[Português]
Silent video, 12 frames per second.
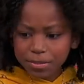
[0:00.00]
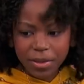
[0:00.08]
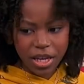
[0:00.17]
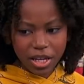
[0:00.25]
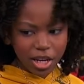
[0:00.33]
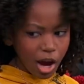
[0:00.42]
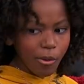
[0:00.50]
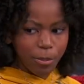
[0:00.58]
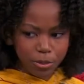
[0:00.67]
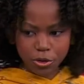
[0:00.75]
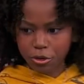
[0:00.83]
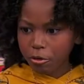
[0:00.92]
me pediu pra
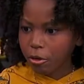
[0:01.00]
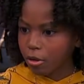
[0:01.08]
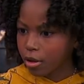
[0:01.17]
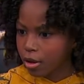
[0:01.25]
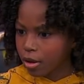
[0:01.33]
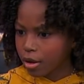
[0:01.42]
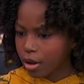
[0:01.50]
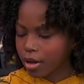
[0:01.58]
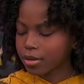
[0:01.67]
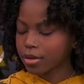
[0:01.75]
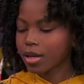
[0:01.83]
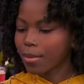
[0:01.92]
ir na patrulha.
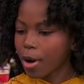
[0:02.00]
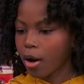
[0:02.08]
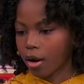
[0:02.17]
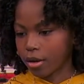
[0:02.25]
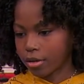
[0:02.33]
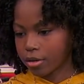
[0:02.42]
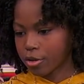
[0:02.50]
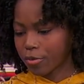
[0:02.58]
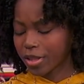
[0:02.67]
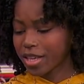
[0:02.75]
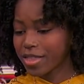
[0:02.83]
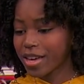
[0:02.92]
E qual é?
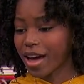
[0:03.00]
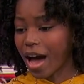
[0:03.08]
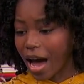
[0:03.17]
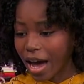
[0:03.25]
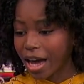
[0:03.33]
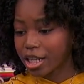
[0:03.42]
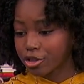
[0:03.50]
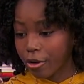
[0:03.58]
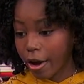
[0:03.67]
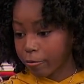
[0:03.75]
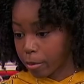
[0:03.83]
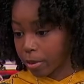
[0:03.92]
Acha mesmo que eu
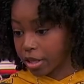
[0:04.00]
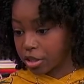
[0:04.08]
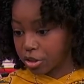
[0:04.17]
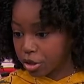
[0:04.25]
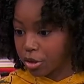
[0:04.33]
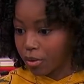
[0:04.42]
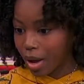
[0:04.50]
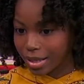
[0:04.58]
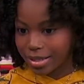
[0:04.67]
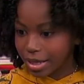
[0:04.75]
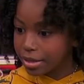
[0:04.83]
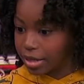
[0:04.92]
tentaria tomar seu lugar
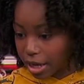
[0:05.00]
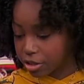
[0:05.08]
como Kid